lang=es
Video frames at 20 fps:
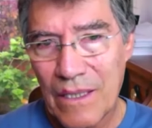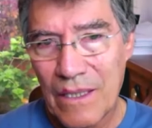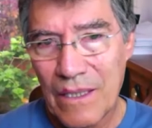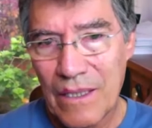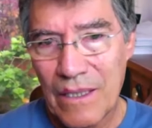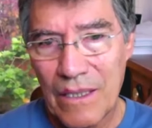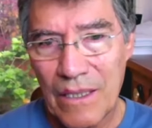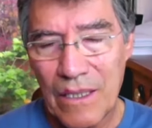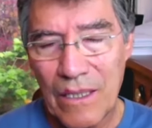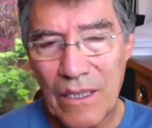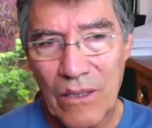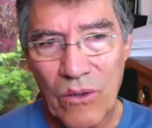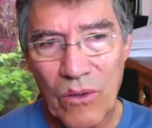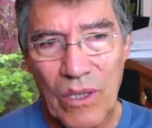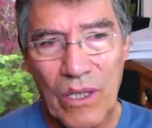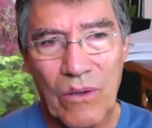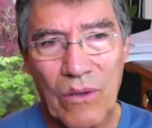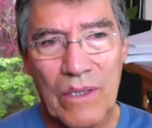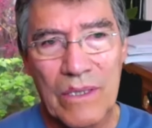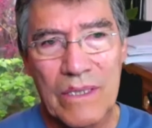Y
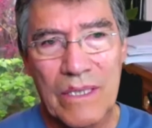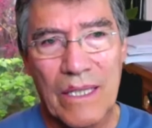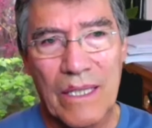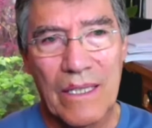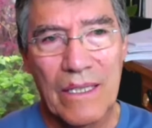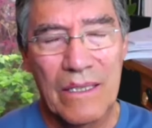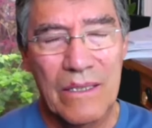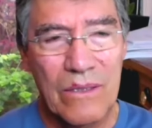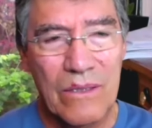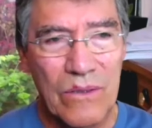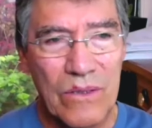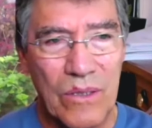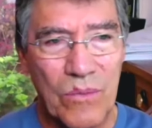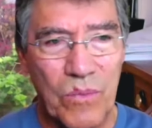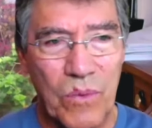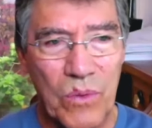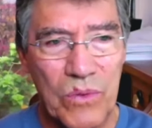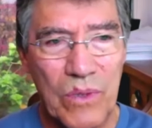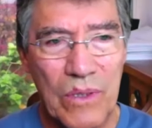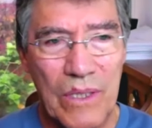luego hasta esto se
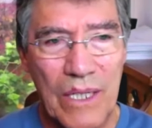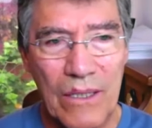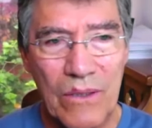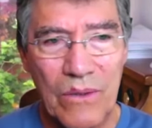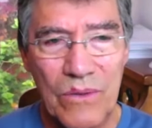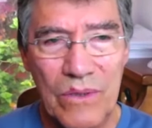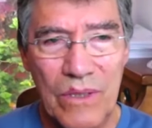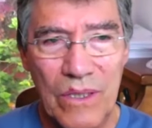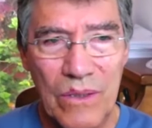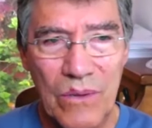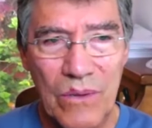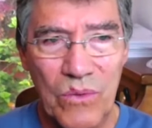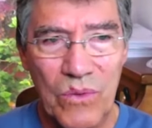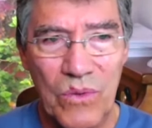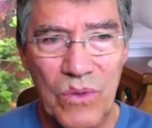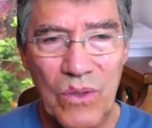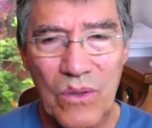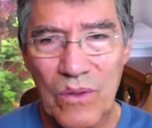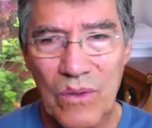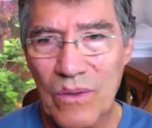puso en la
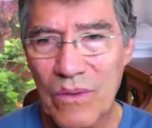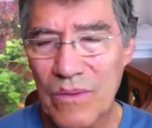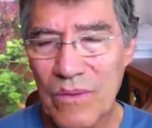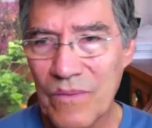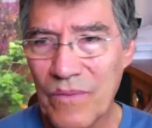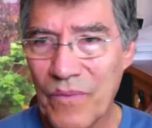Constitución.